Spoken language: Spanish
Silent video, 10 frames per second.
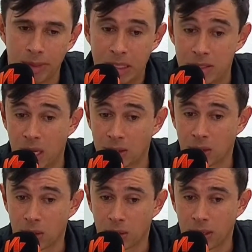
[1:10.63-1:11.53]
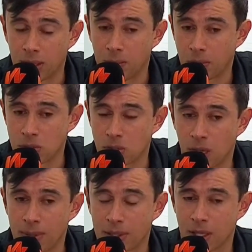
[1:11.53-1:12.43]
Iniciando creo que
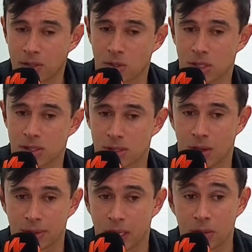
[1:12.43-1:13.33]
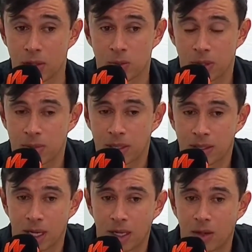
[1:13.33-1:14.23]
posicionalmente las cosas estaban dando, después viene
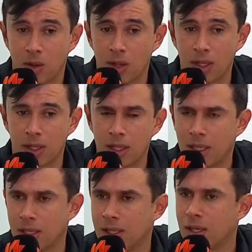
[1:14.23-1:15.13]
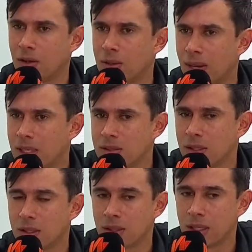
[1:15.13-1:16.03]
ya el gol y, lo demás
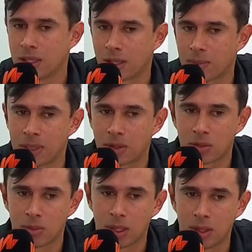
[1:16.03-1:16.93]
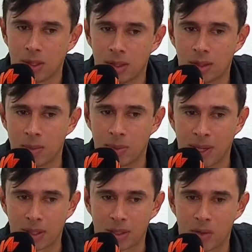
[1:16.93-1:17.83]
y, y repito, de mi
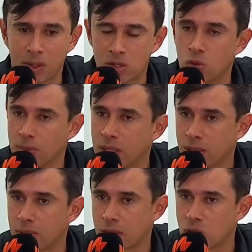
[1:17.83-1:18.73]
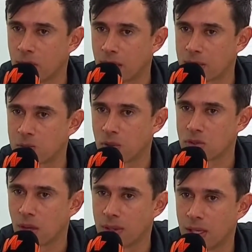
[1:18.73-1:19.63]
parte tengo que asumir, asumir la
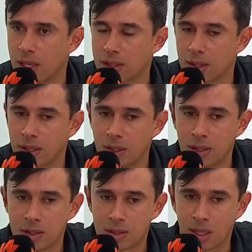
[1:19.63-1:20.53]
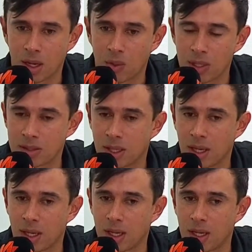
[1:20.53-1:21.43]
responsabilidad, sea cual
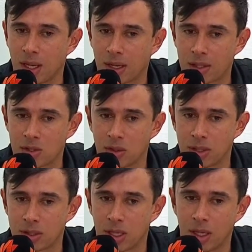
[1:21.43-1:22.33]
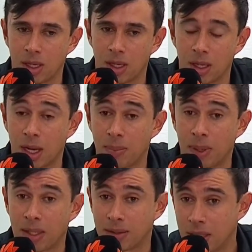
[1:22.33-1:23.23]
sea la razón desde la
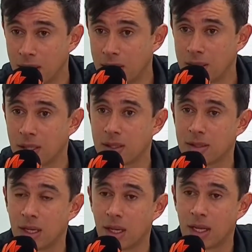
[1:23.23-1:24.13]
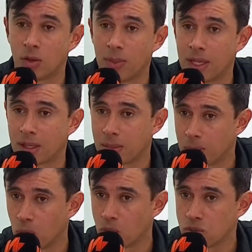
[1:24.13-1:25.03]
plantilla, desde la nómina que
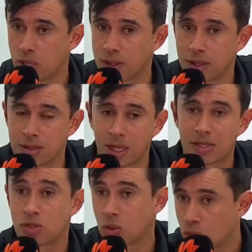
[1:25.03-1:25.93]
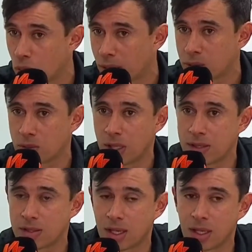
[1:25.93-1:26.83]
puse, desde la estructura que
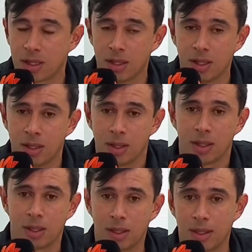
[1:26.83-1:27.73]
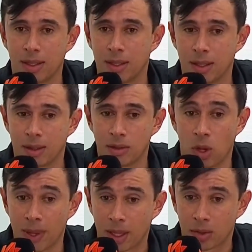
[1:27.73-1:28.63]
utilicé, eh,
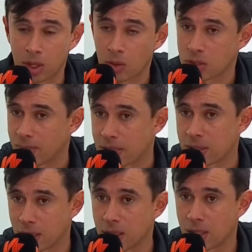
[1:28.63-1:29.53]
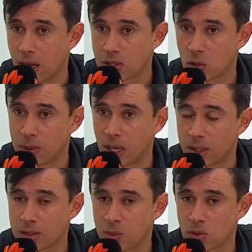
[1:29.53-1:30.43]
no me queda otra cosa más que asumir la
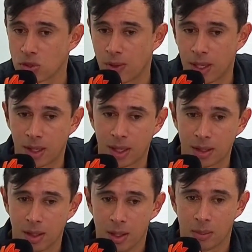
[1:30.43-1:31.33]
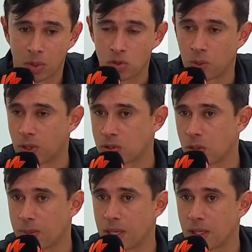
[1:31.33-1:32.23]
responsabilidad. Por supuesto
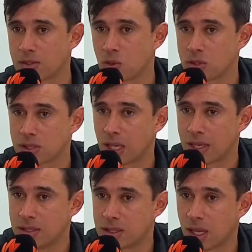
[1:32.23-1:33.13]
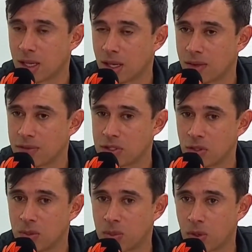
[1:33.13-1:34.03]
que pedirle excusas a la hinchada y a la
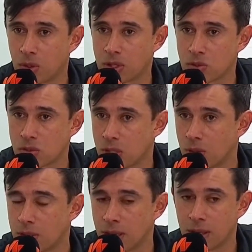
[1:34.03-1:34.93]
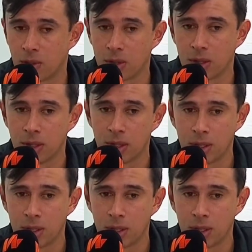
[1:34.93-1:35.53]
afición por lo que sucedió el día de hoy.